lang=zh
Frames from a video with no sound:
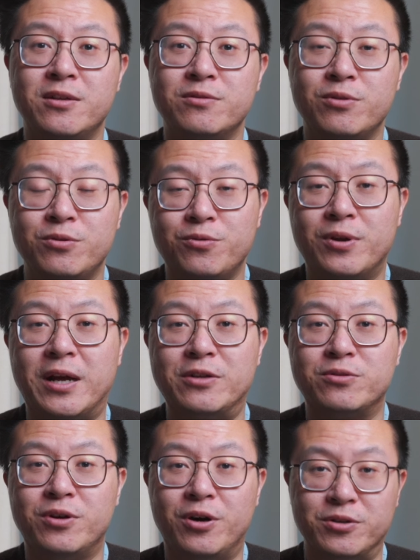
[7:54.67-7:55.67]
对于我来
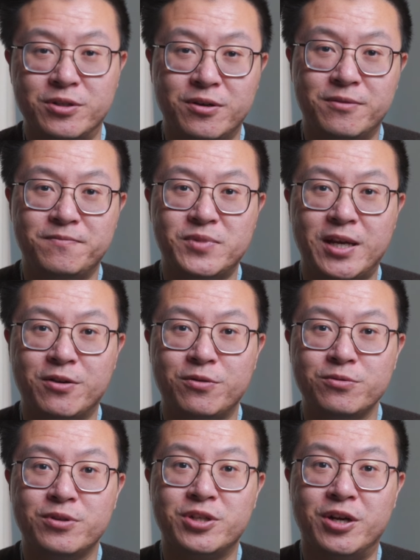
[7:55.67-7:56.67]
说好像在
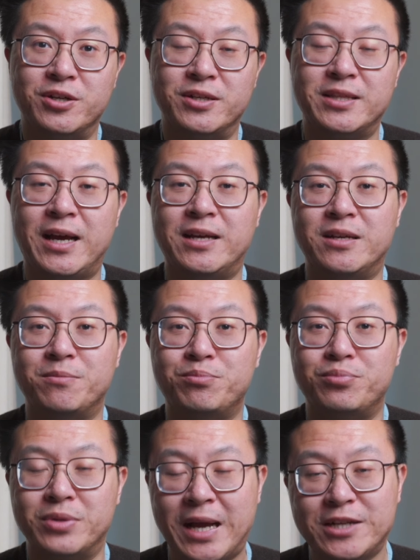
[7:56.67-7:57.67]
工作场合带也
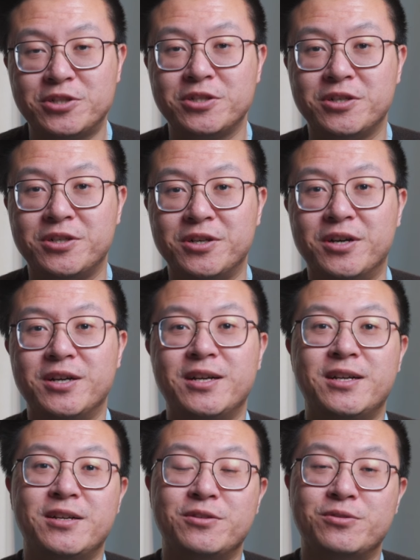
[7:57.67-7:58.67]
不太适合，
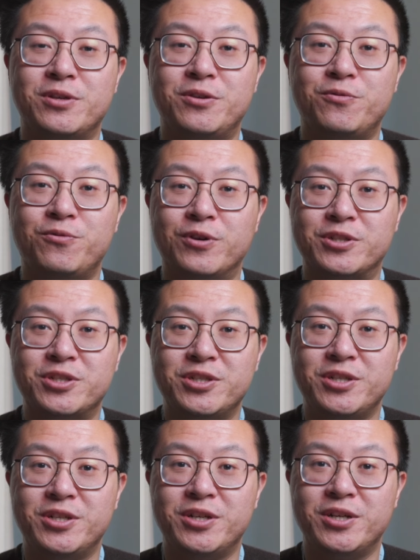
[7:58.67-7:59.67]
所以我
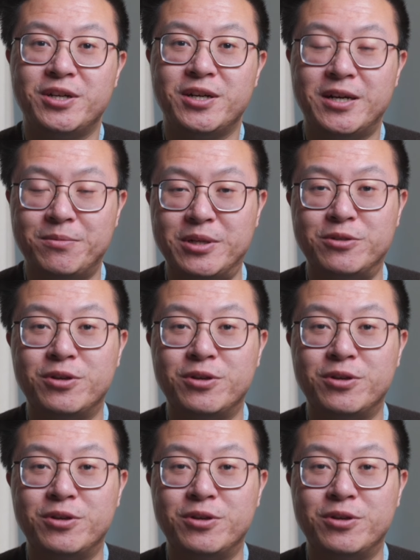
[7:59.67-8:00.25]
是很明